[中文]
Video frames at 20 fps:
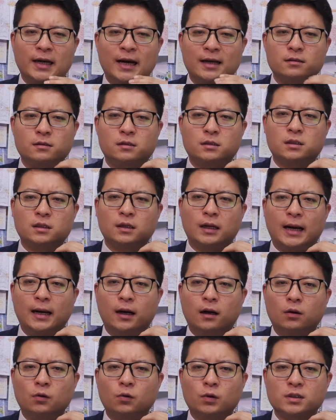看起来，
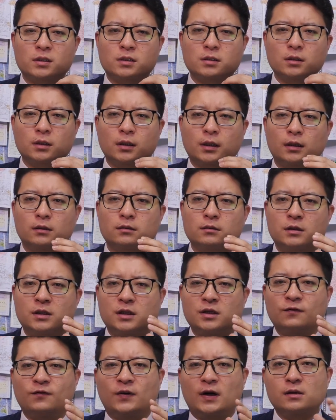俄罗斯跟
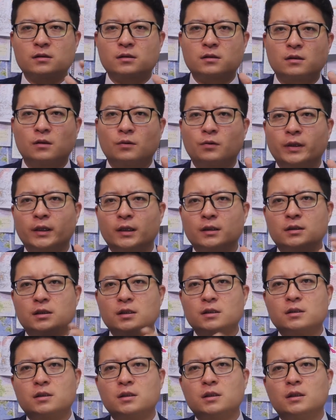西方社会的
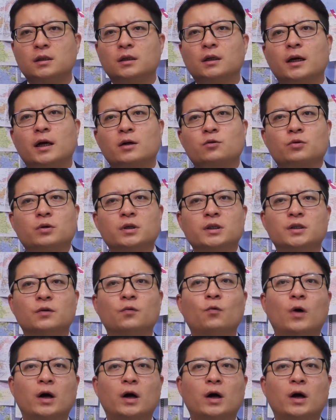经济应该说已经